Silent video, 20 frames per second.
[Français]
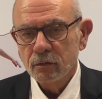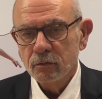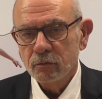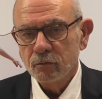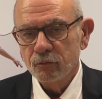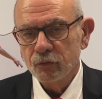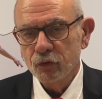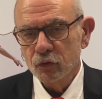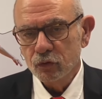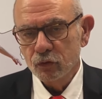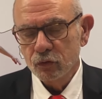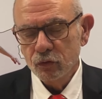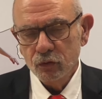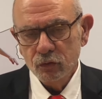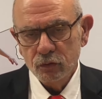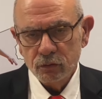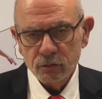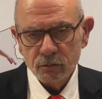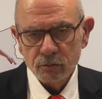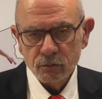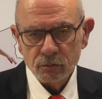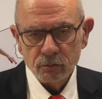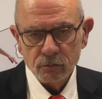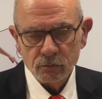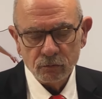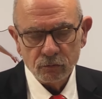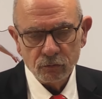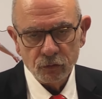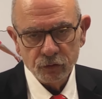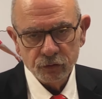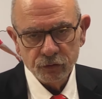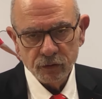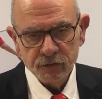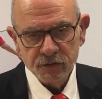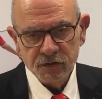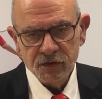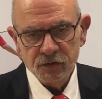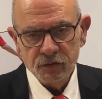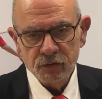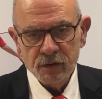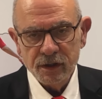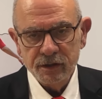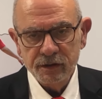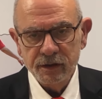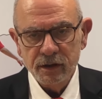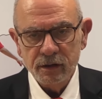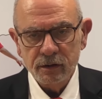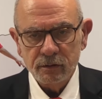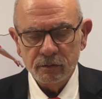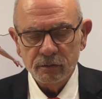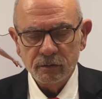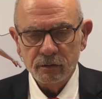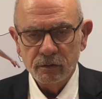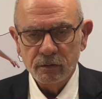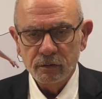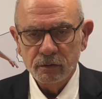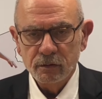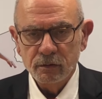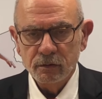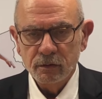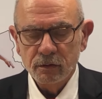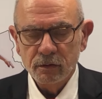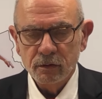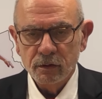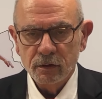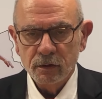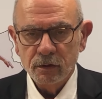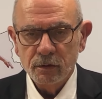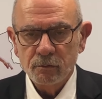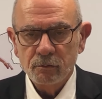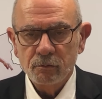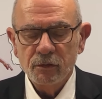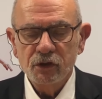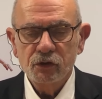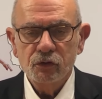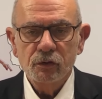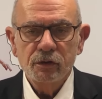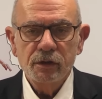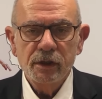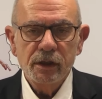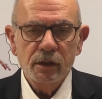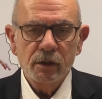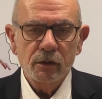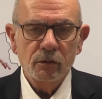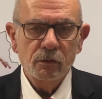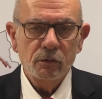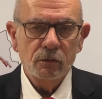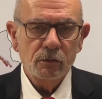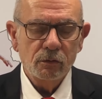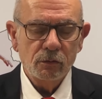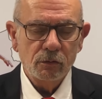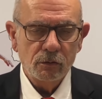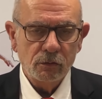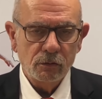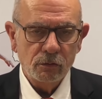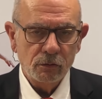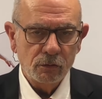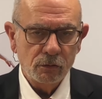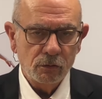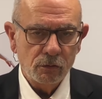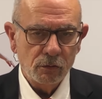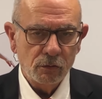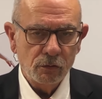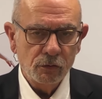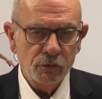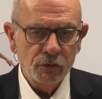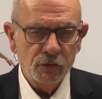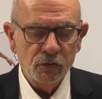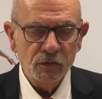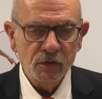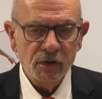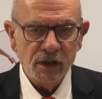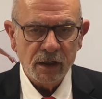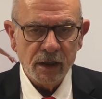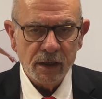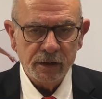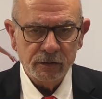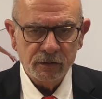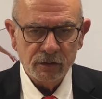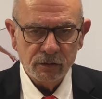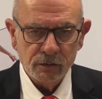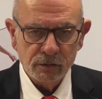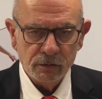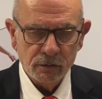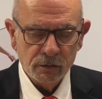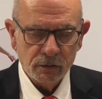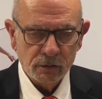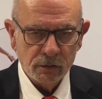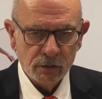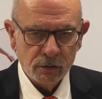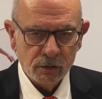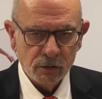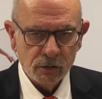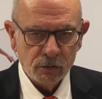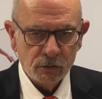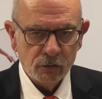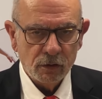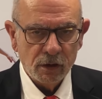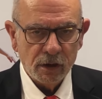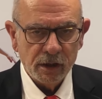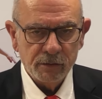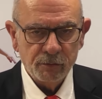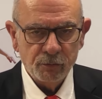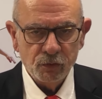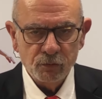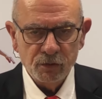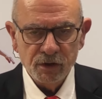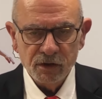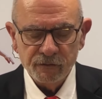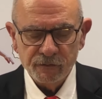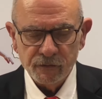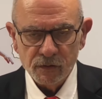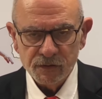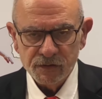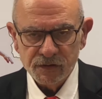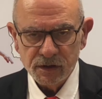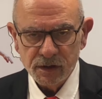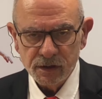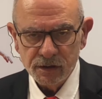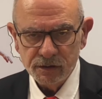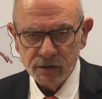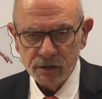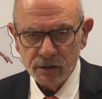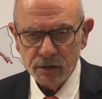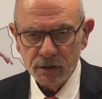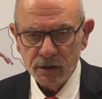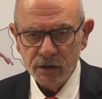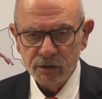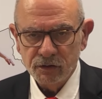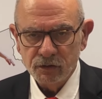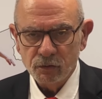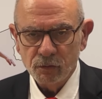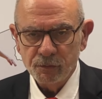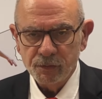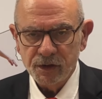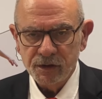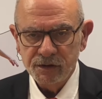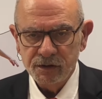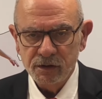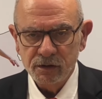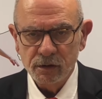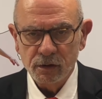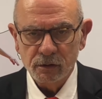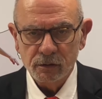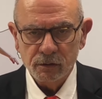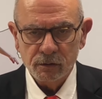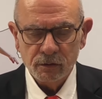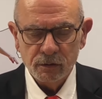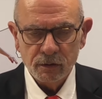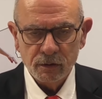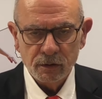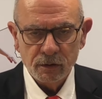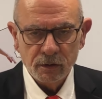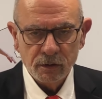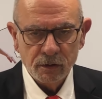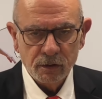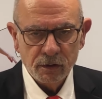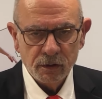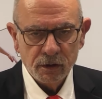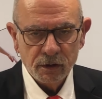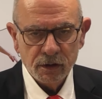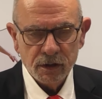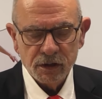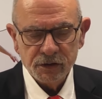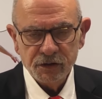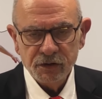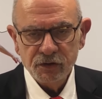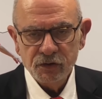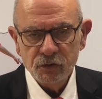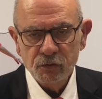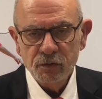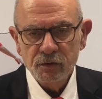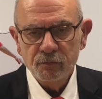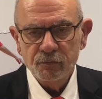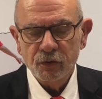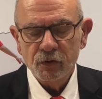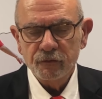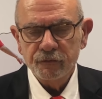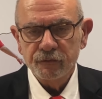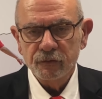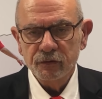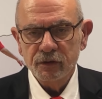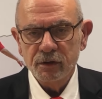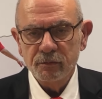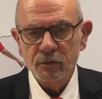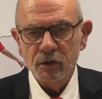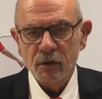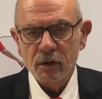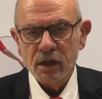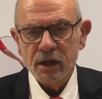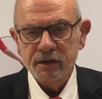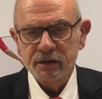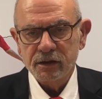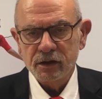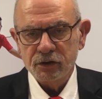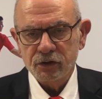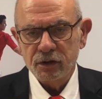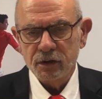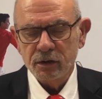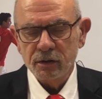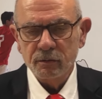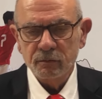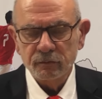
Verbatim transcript: Beaucoup m'en ont dissuadé, mais je n'ai aucune crainte de la République française et de son président, car j'y suis profondément attaché.